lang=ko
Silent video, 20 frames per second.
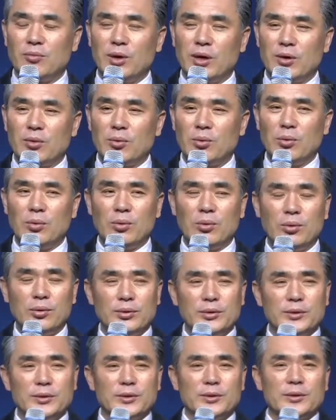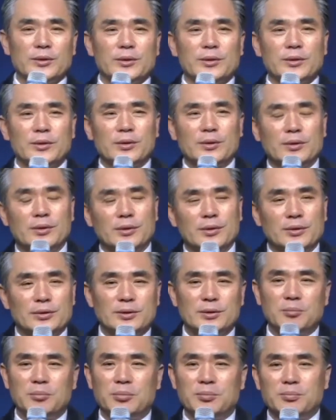해왔고 어,
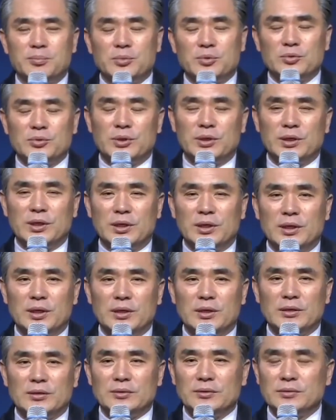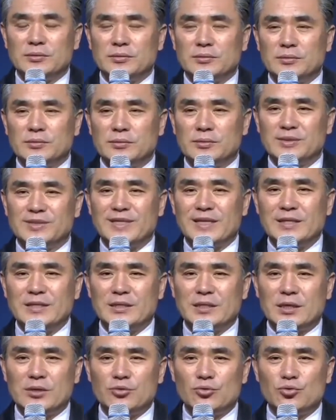우리가
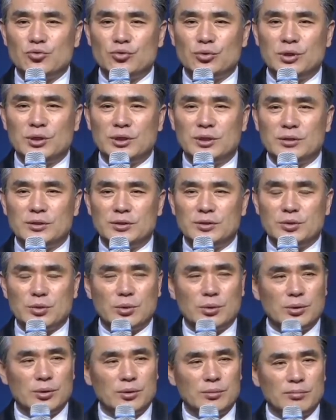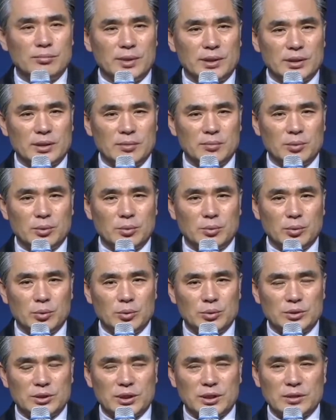산상순이라 그러죠. 마태복음
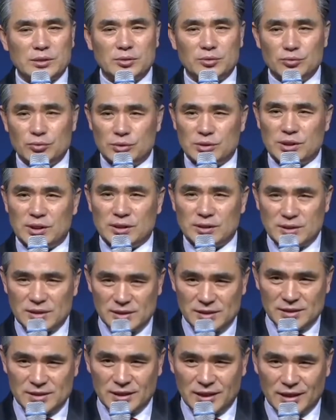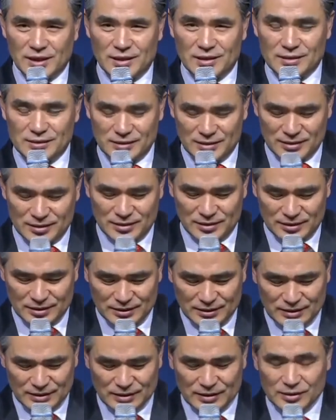5장, 6장, 7장을
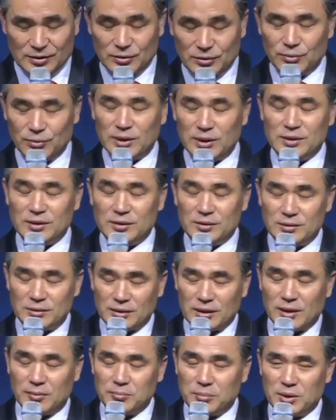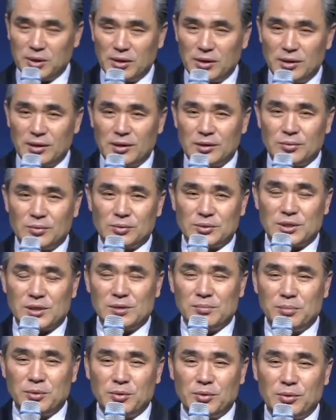그동안 함께 또
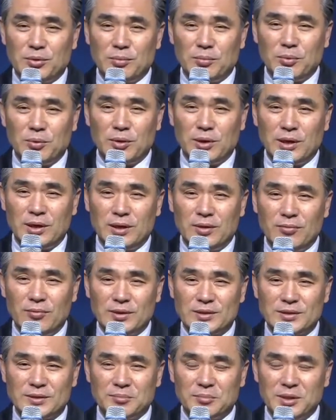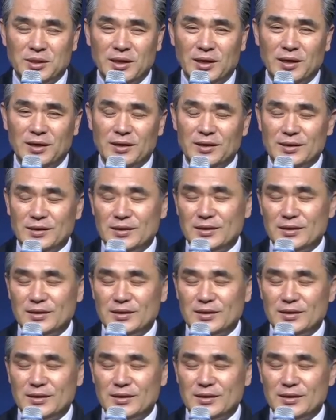살펴보아 왔습니다.